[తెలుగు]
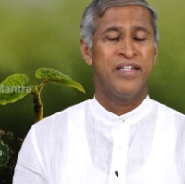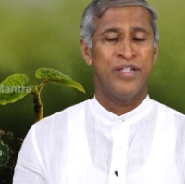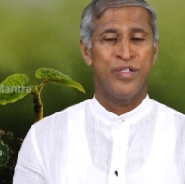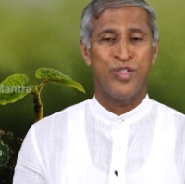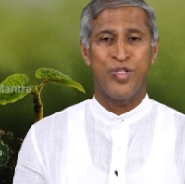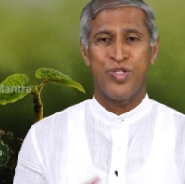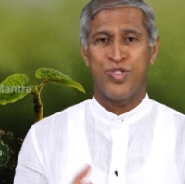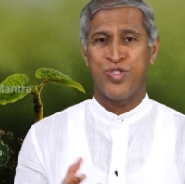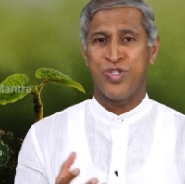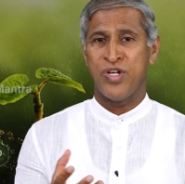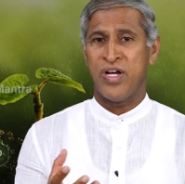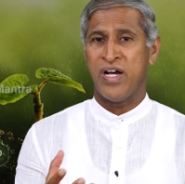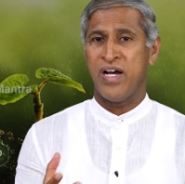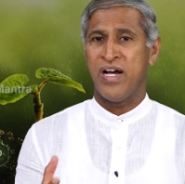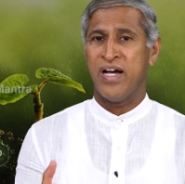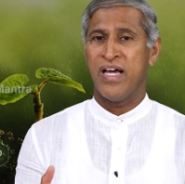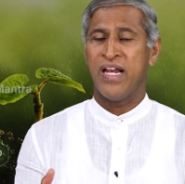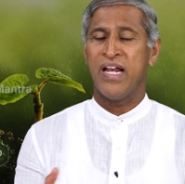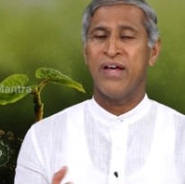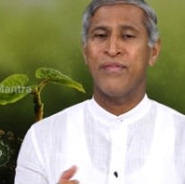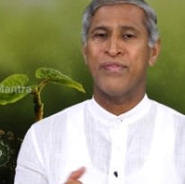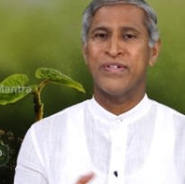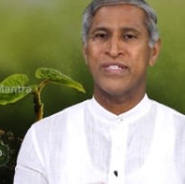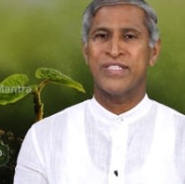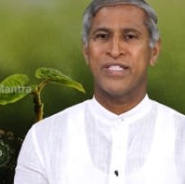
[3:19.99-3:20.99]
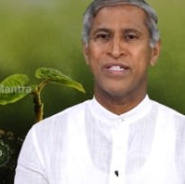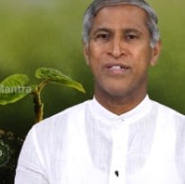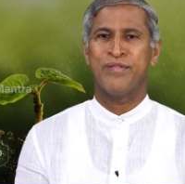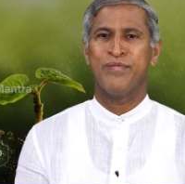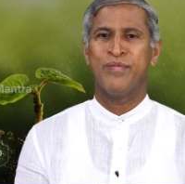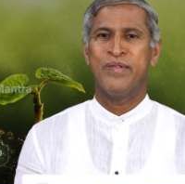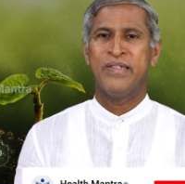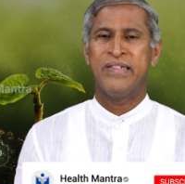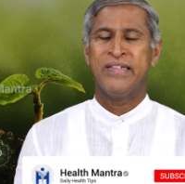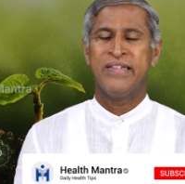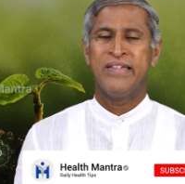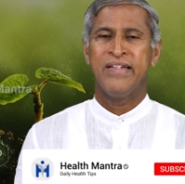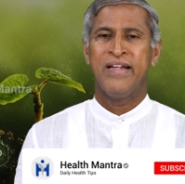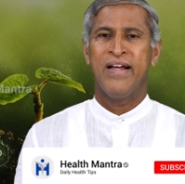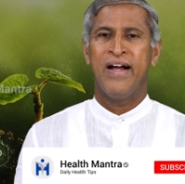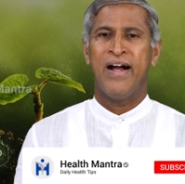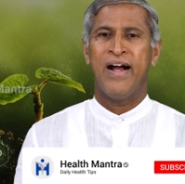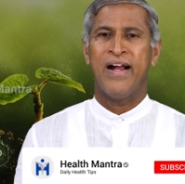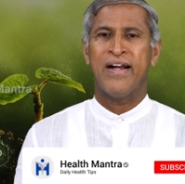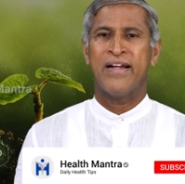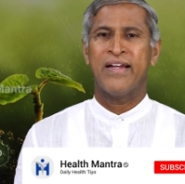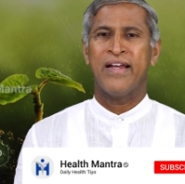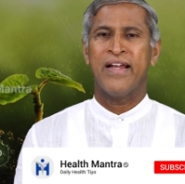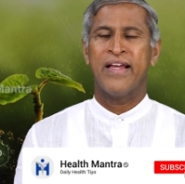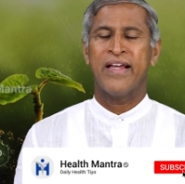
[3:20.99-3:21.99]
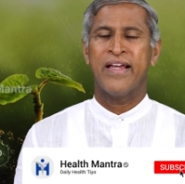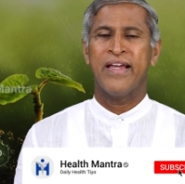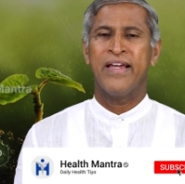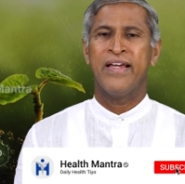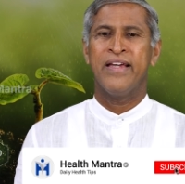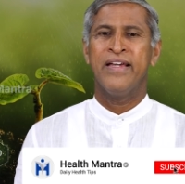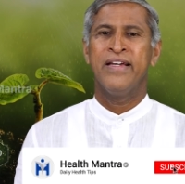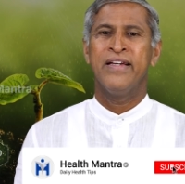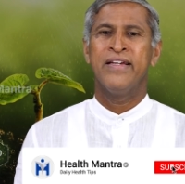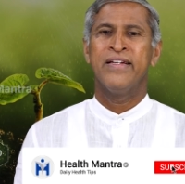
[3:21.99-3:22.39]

ఇది చాలా అవసరం అట్లాగే